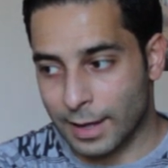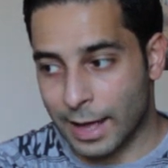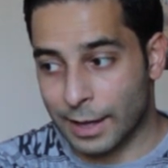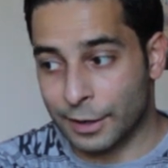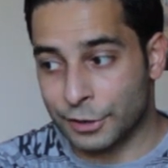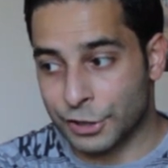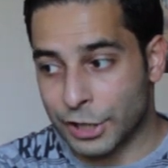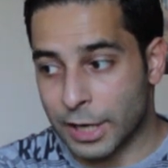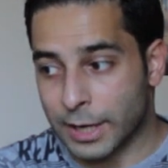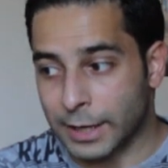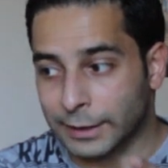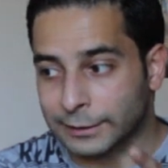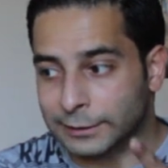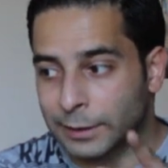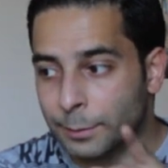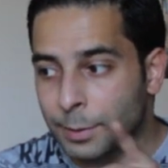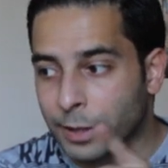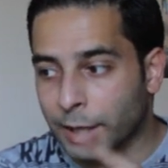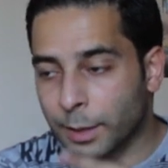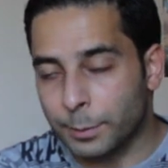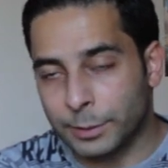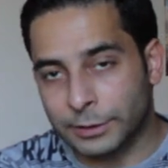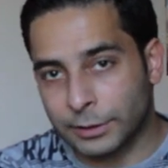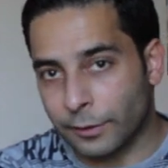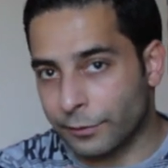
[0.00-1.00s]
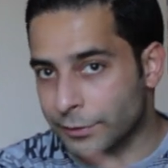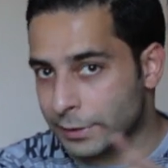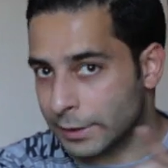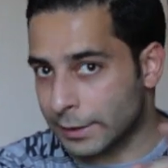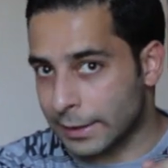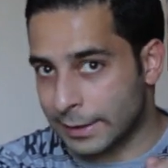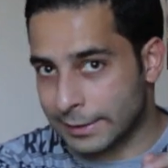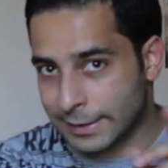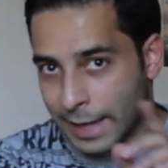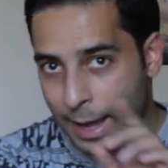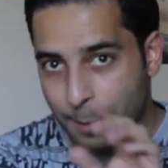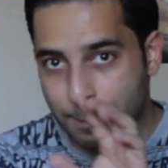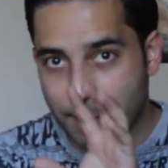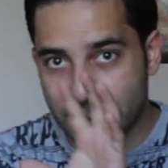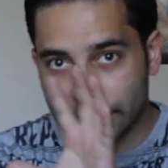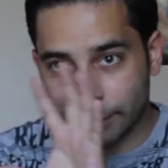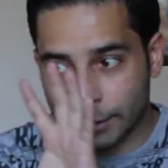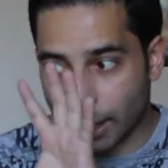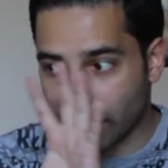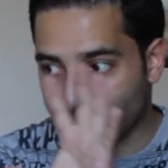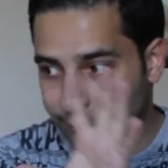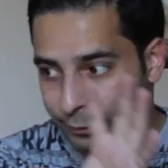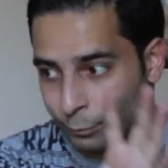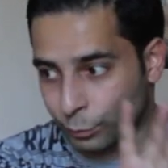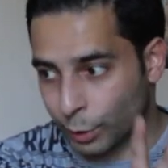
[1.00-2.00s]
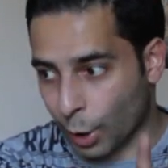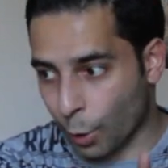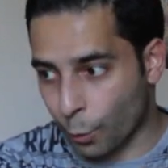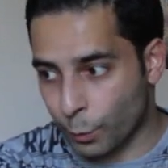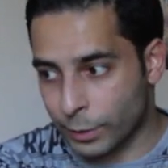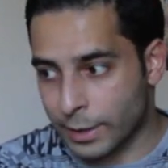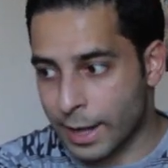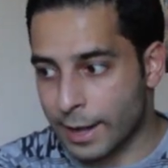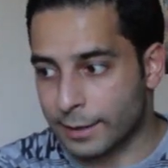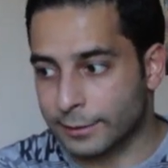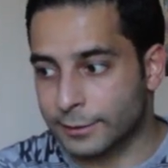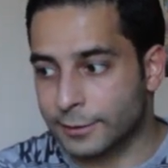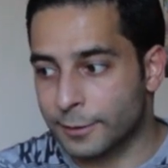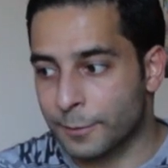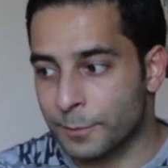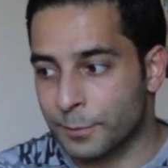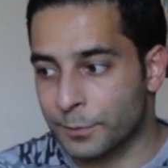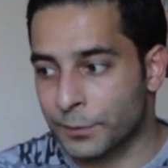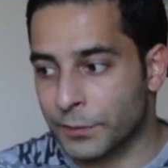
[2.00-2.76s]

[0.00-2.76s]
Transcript: انا شارح الطبقي بالتفصيل اذا حبيت تعرف المكونات